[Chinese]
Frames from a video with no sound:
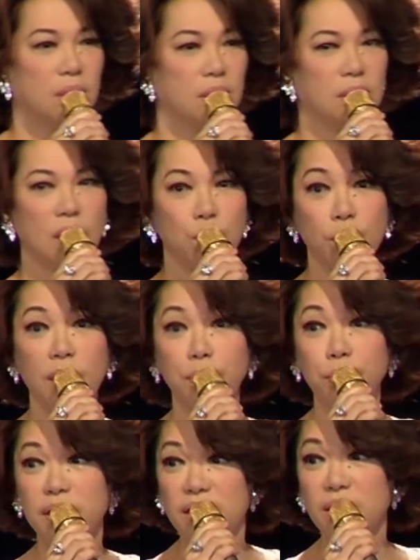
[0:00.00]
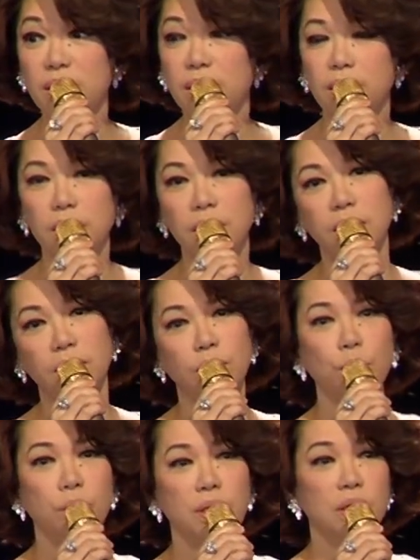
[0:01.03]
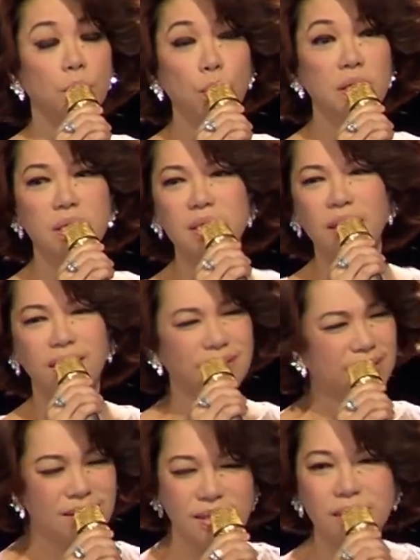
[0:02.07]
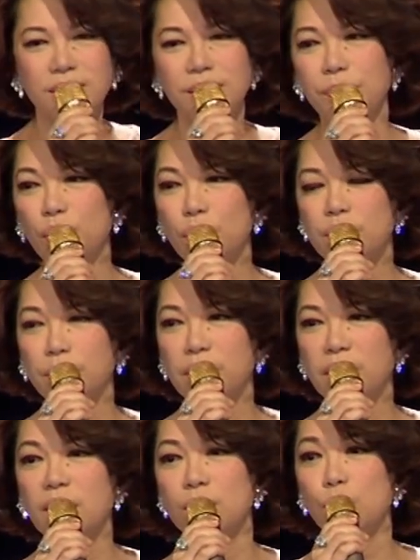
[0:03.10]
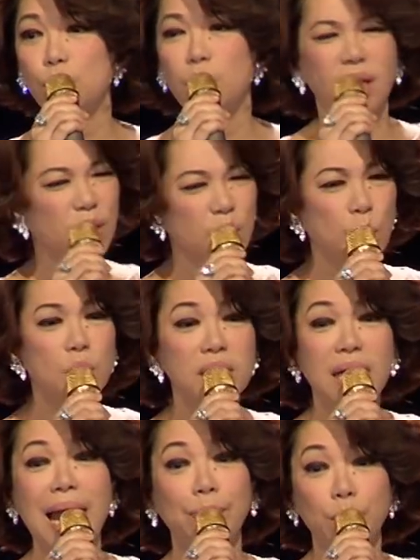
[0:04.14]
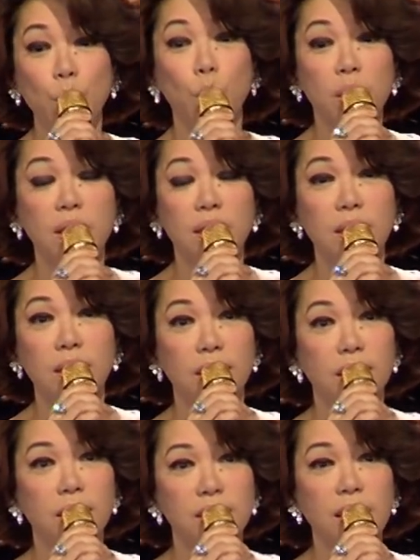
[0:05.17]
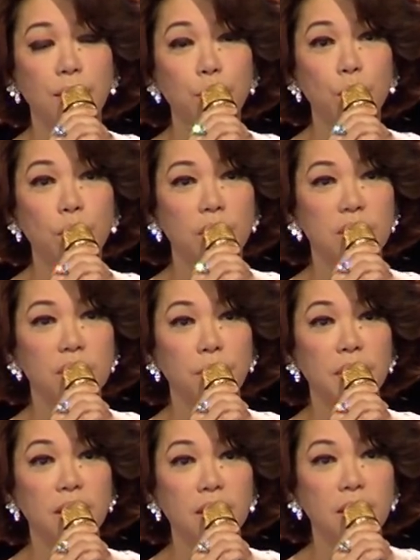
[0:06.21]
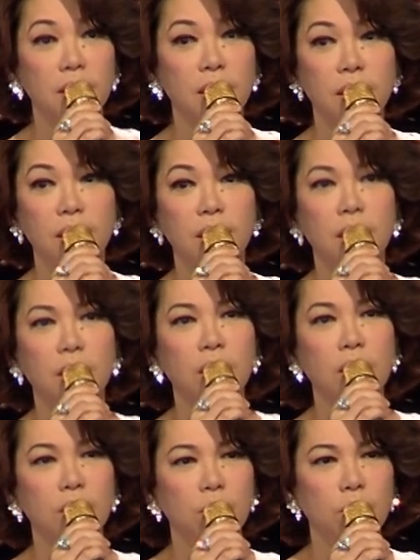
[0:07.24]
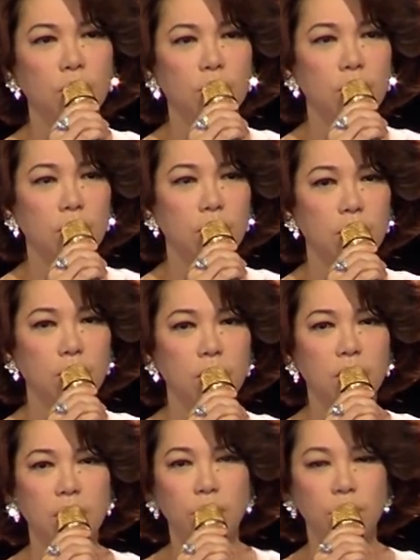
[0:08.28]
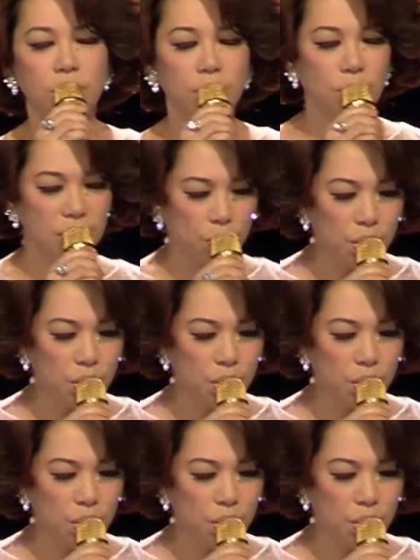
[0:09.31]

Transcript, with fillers: 他觉得他不及格。那你说问一问之下，其实没有什么特殊的，都是差不多的，啊，差不多的，什么呢？我我我我我我